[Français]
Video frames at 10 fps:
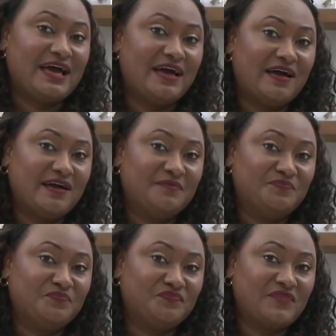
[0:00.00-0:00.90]

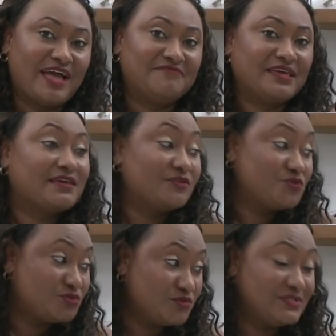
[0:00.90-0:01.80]
euh, avec
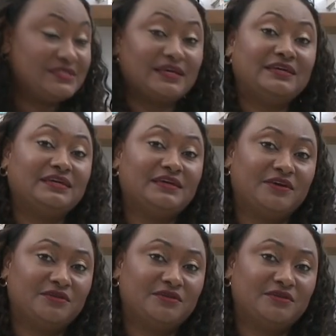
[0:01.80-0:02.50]
toute une série euh,